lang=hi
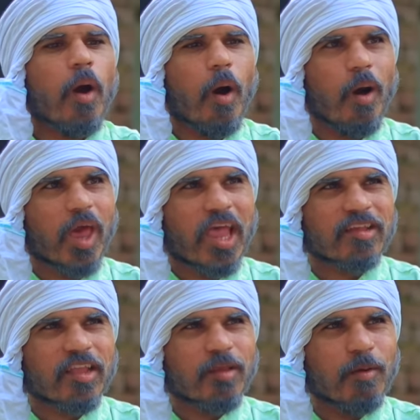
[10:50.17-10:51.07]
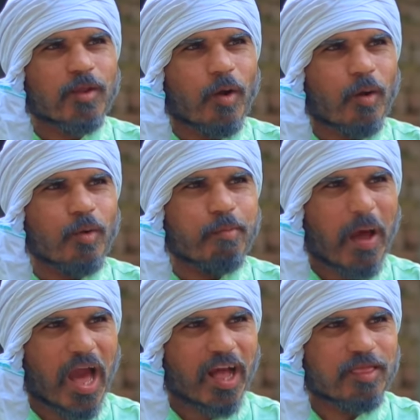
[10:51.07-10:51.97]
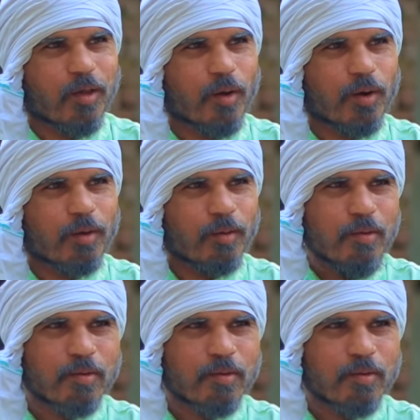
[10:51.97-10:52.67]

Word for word: हाँ ऐसे तो मैं जानू पागल थोड़ी हूँ